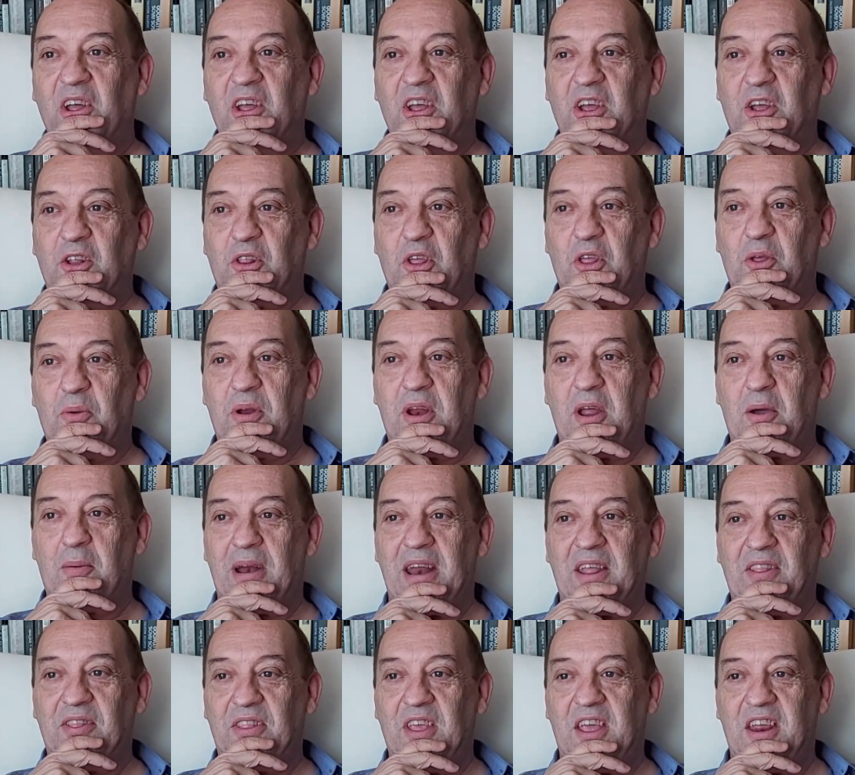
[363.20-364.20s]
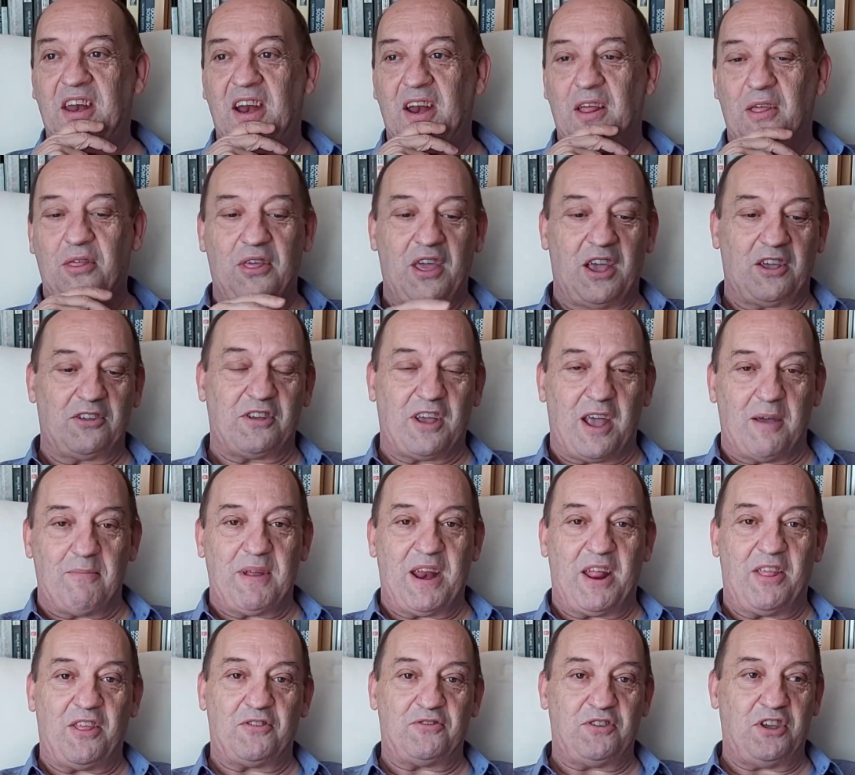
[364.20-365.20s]
Y entonces venía Valentina, le decía que se
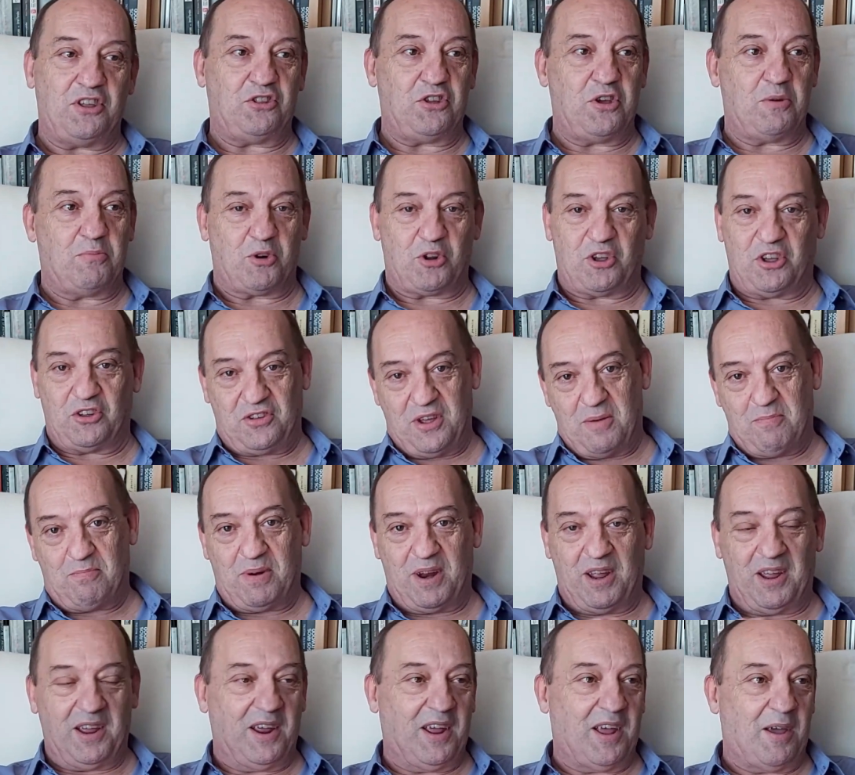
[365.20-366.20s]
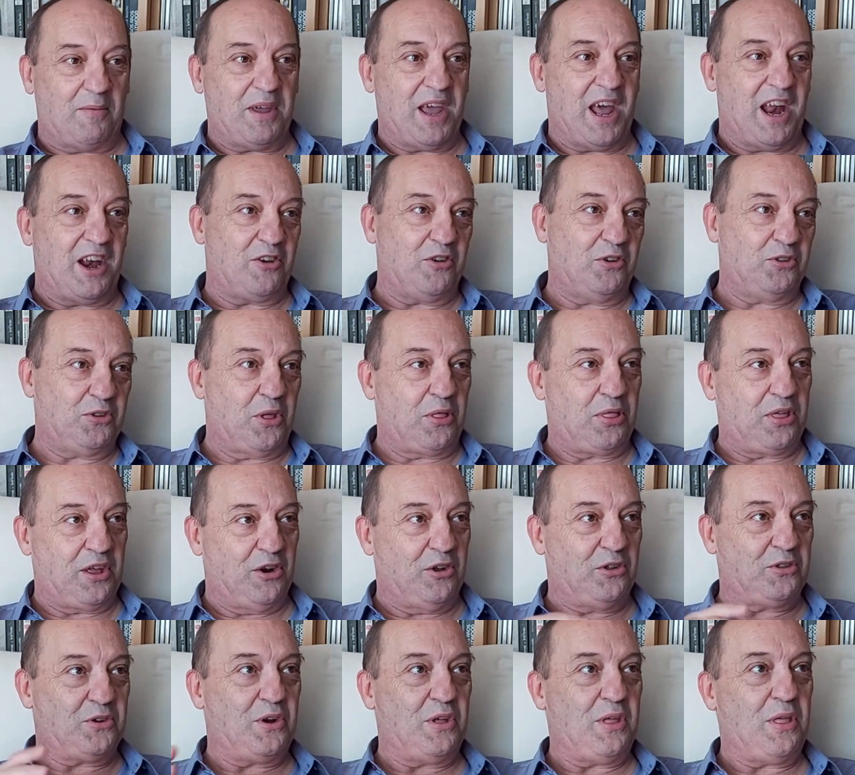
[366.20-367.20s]
cambiara de sitio porque siempre había algo, entonces el
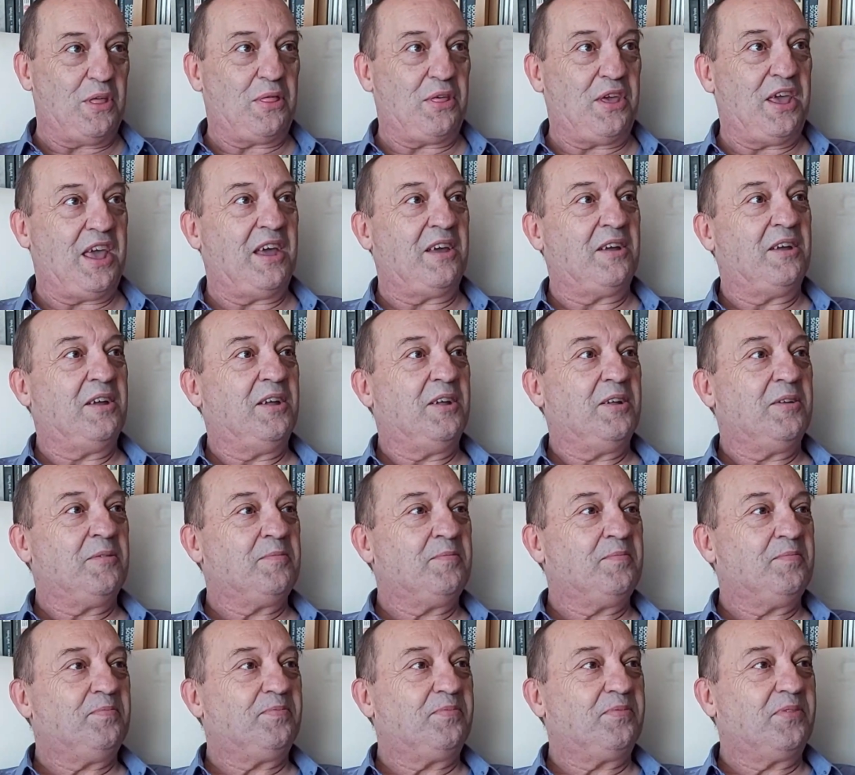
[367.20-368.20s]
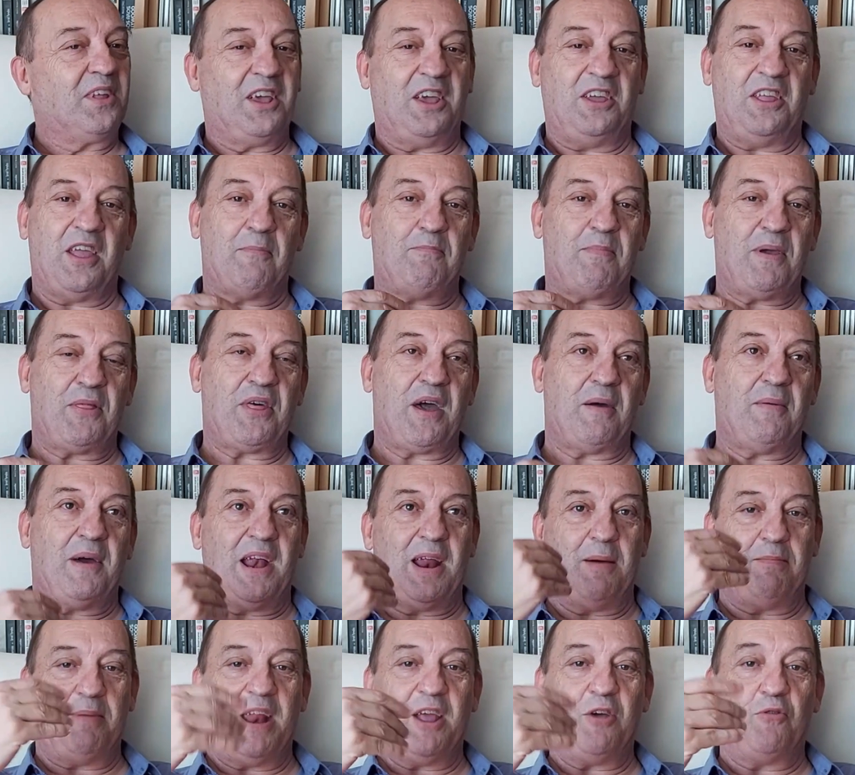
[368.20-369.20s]
otro le decía, y ya empezaba
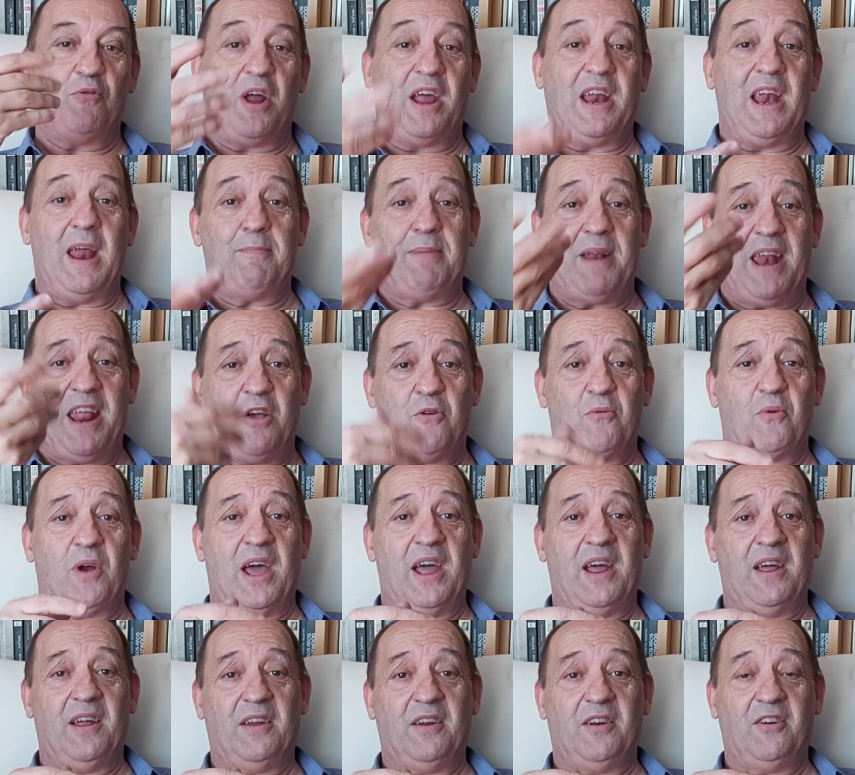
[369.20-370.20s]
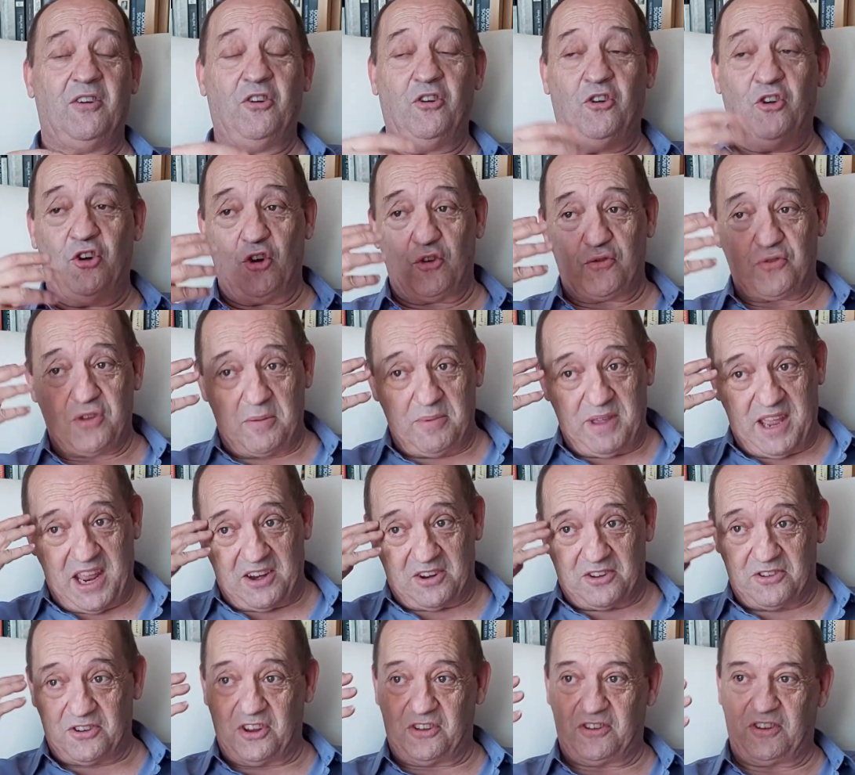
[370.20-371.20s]
la película. Y la película, no sé
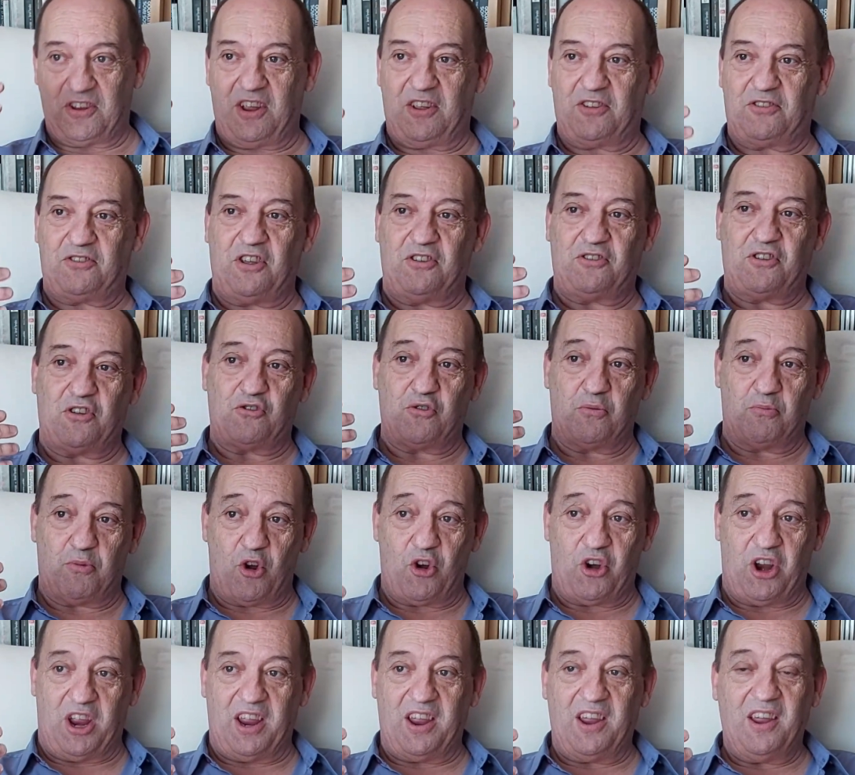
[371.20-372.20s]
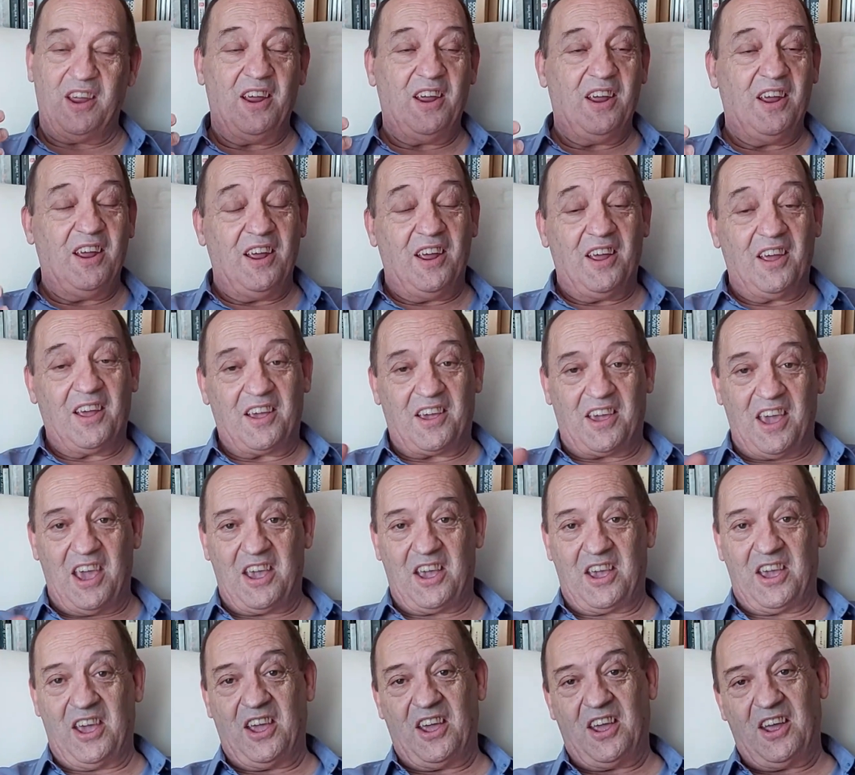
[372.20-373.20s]
bien si se supone que es
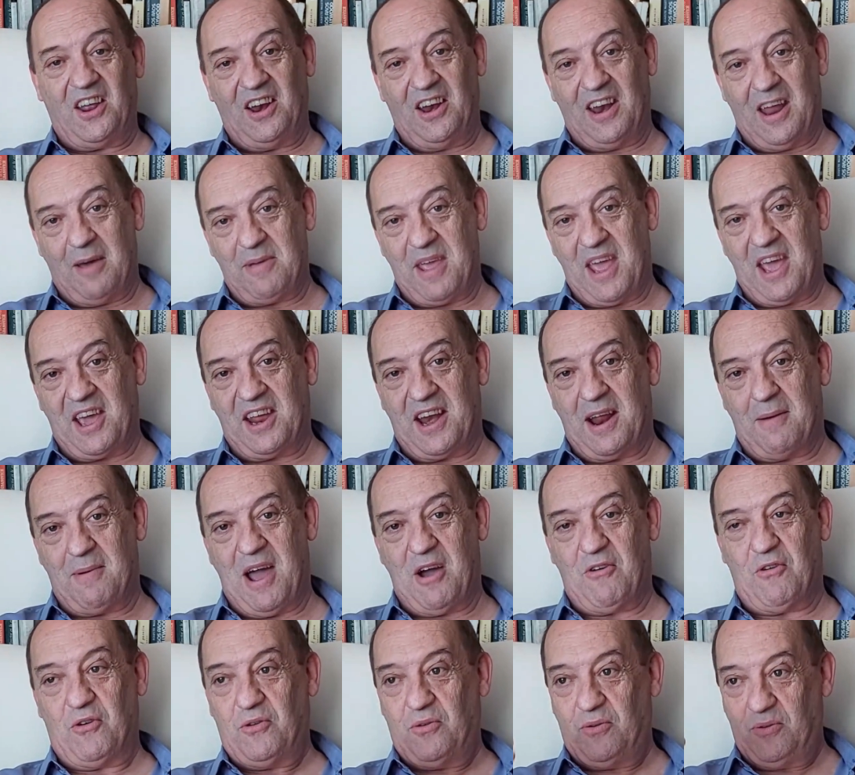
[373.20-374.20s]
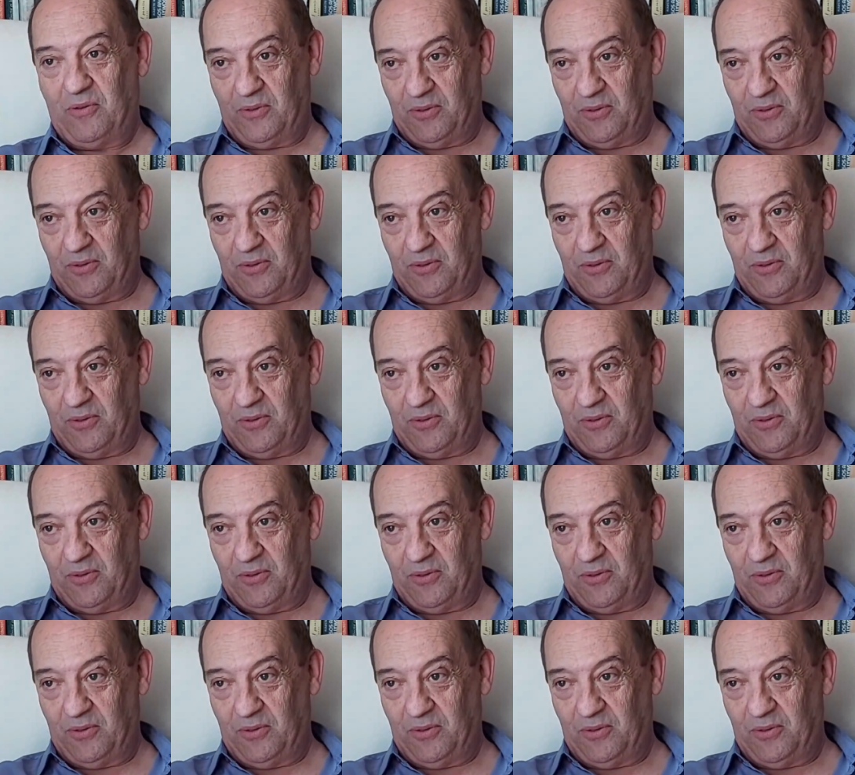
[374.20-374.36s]
que la habían grabado